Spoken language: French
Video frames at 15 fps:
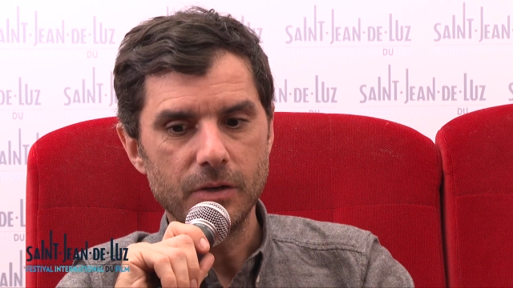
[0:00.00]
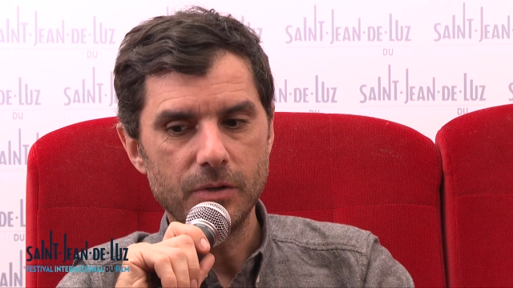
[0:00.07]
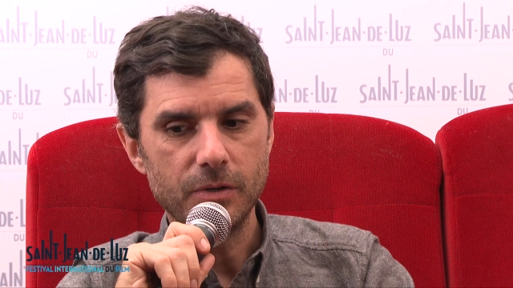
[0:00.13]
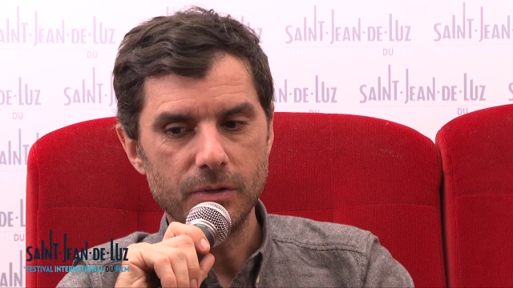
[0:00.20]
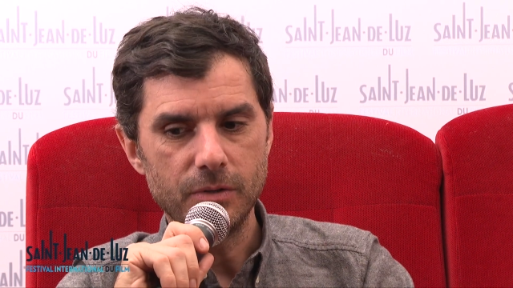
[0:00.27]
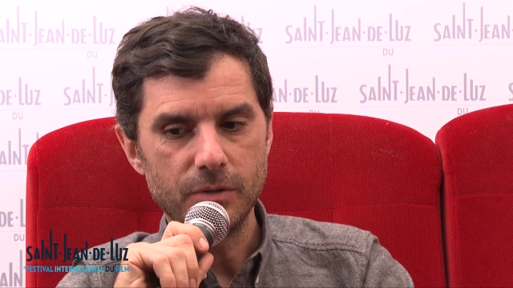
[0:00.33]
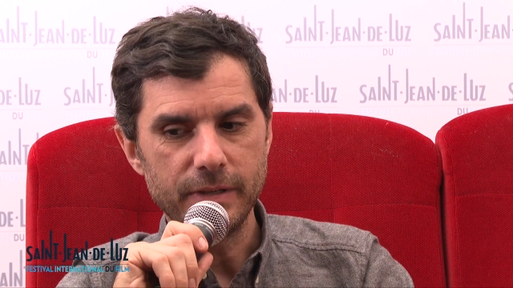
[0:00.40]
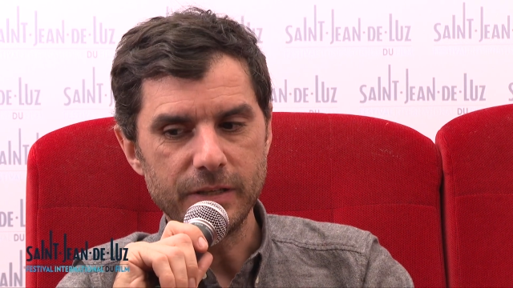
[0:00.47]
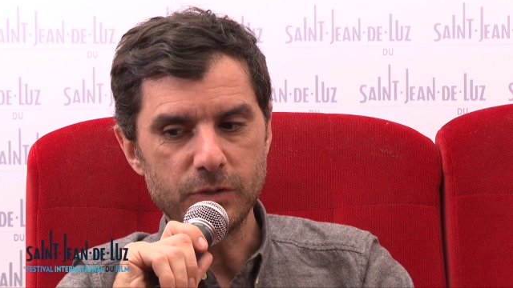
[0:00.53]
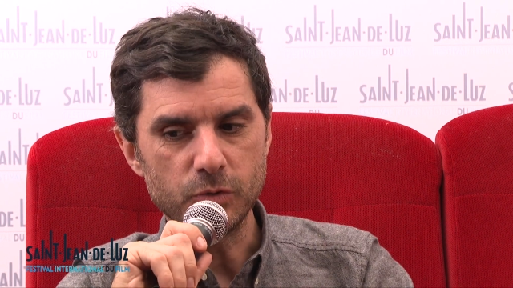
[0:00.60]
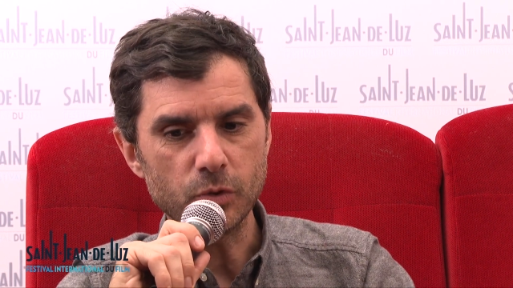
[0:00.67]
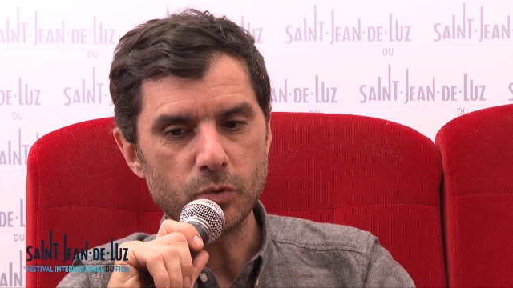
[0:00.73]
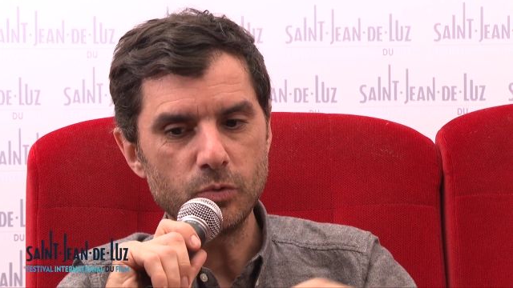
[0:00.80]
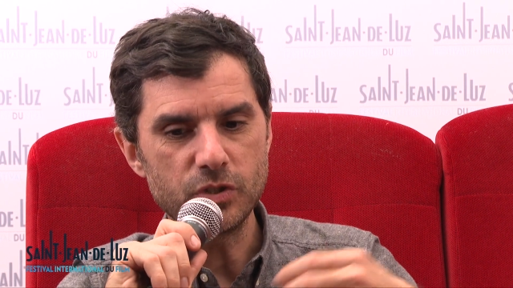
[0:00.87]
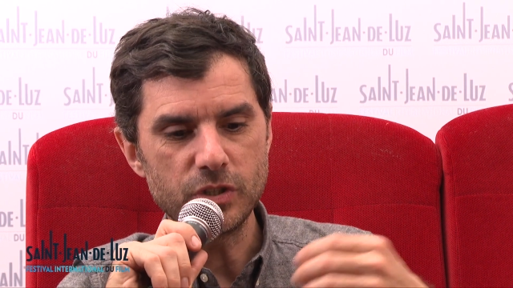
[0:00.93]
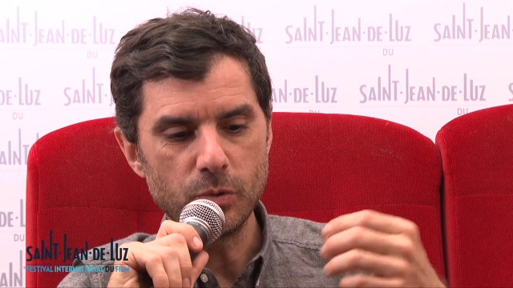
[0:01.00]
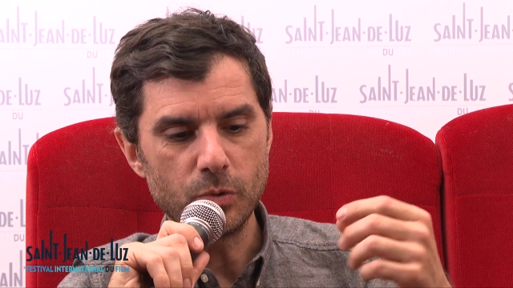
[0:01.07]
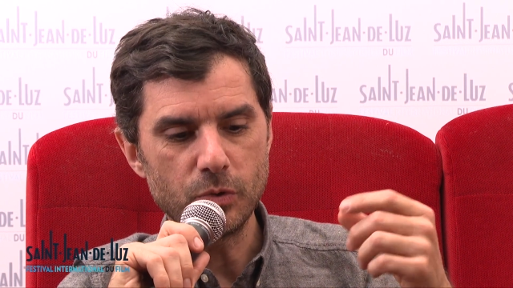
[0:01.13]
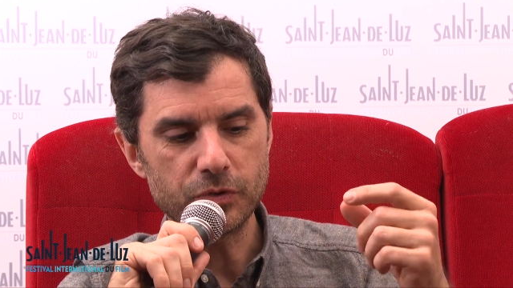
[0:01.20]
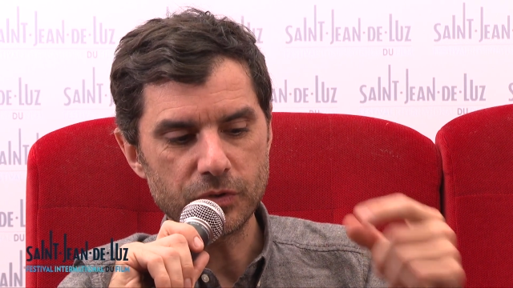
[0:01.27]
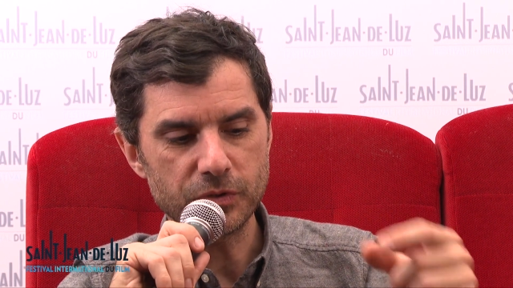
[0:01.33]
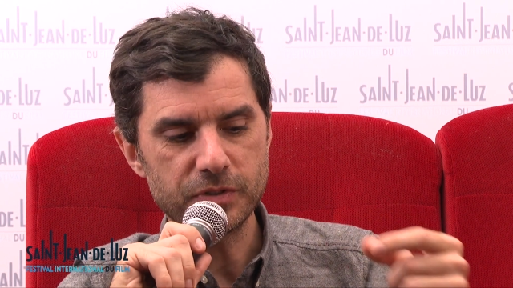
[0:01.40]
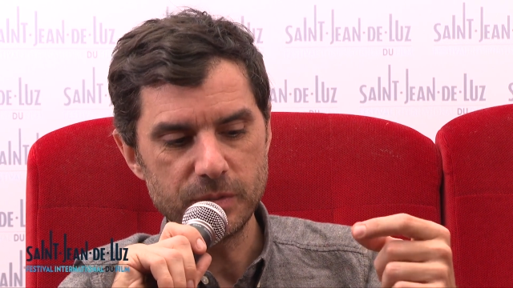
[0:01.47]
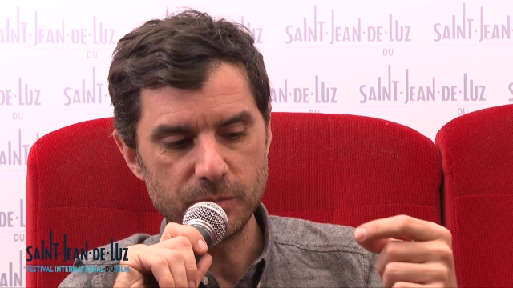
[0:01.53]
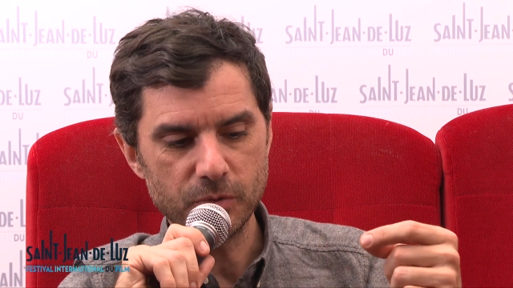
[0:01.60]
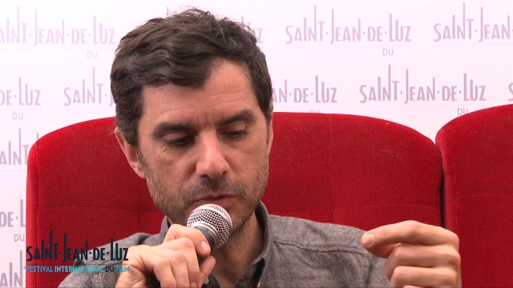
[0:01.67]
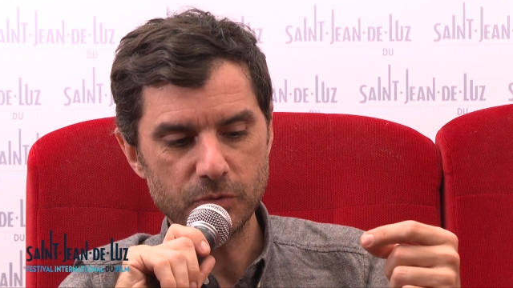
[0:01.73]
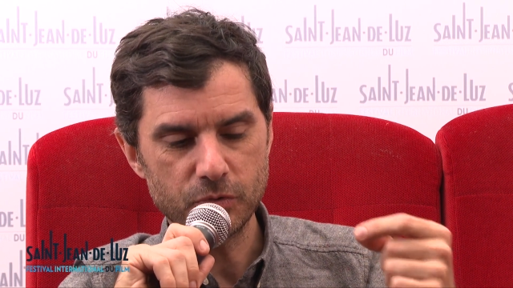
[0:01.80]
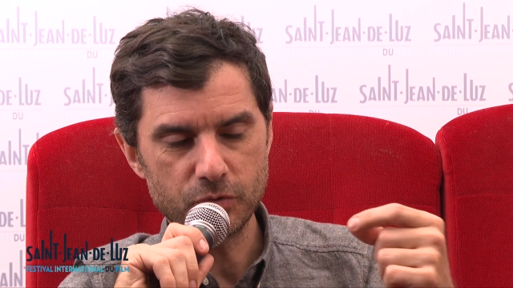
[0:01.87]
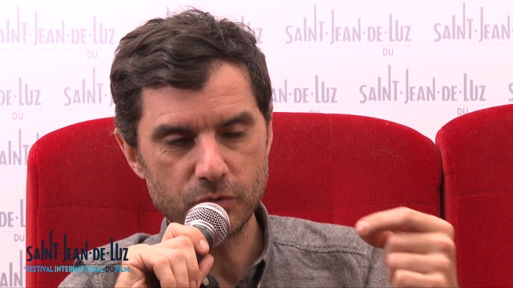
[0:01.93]
et surtout, j'ai eu le
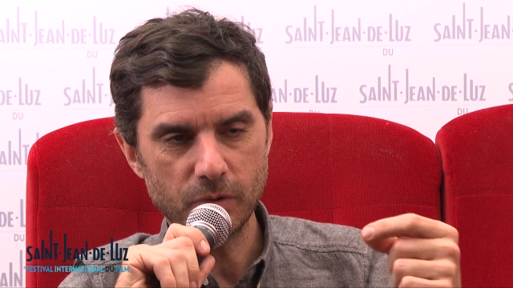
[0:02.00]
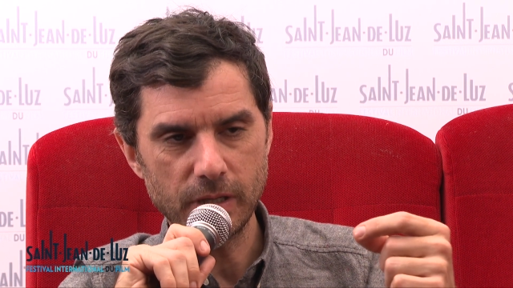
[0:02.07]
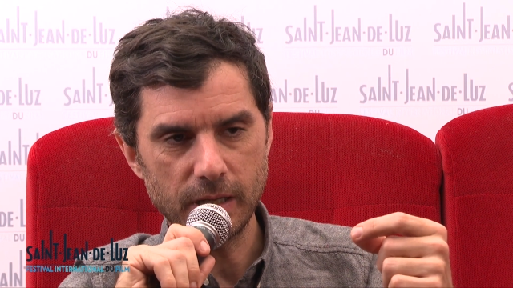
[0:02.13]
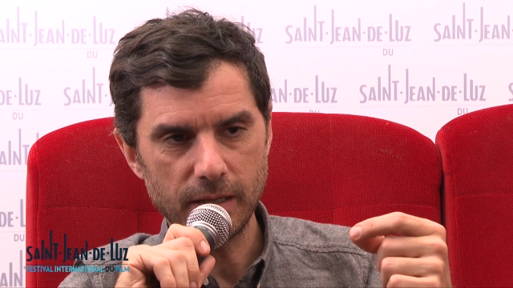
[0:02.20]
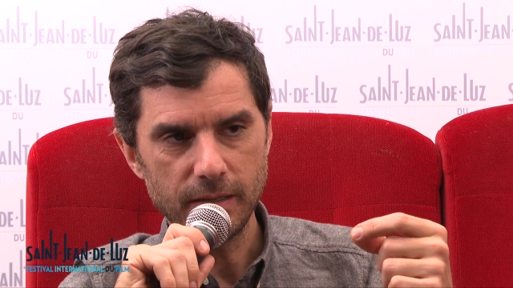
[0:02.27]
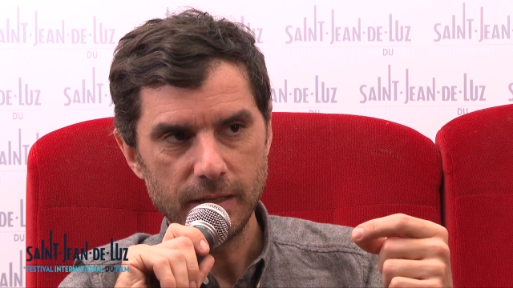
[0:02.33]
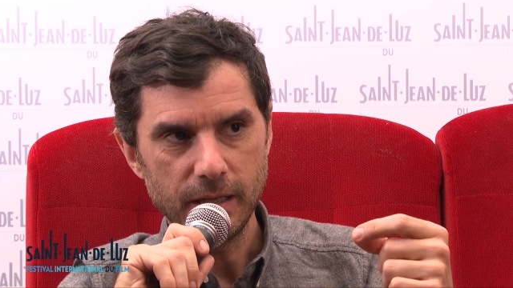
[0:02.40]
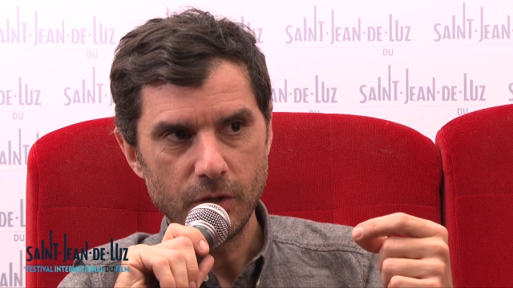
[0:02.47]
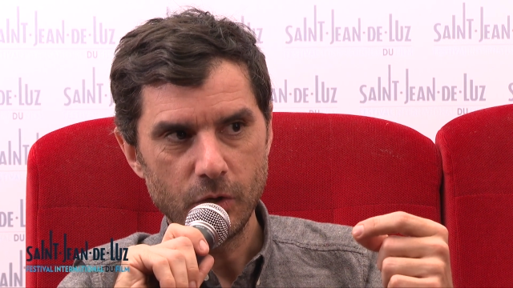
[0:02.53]
sentiment ce jour-là.